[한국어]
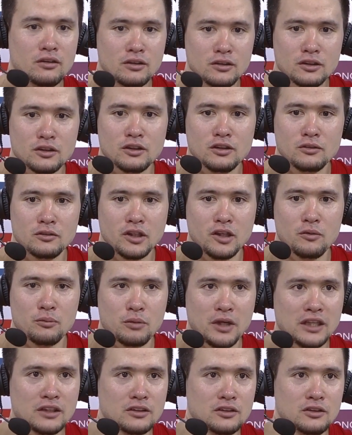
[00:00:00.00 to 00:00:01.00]
것처럼 그냥
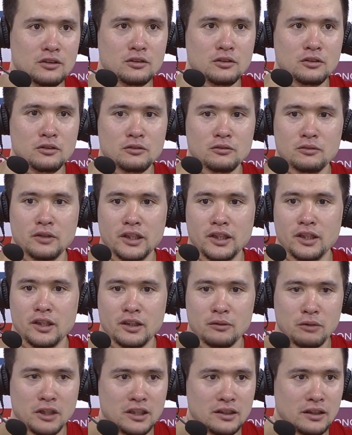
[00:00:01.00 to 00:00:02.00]

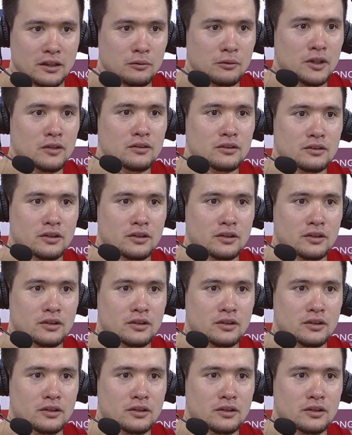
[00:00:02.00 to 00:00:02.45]
방점에 방 리바운드